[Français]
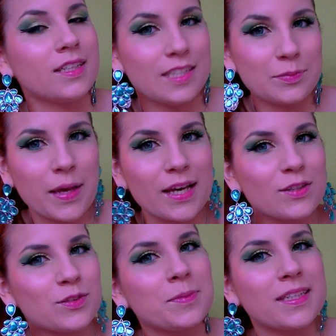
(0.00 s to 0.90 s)
J'espère
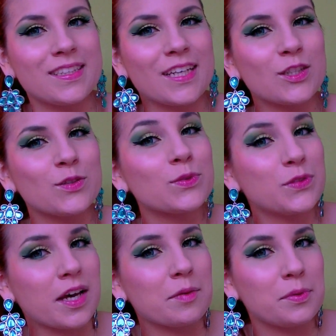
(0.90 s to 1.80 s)
que ce maquillage
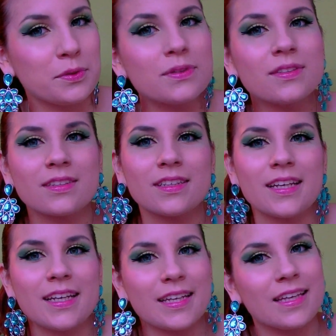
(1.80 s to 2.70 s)
vous aura plu
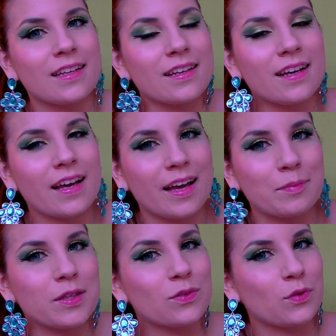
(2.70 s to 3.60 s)
et
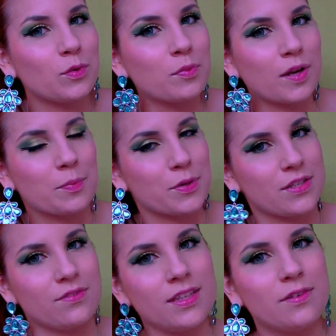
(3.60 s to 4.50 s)
à bientôt pour la
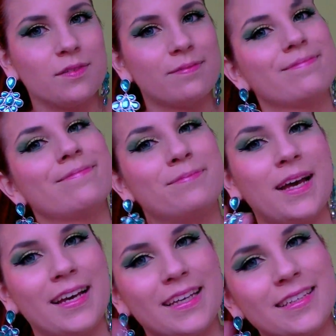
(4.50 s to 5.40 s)
prochaine vidéo. Bye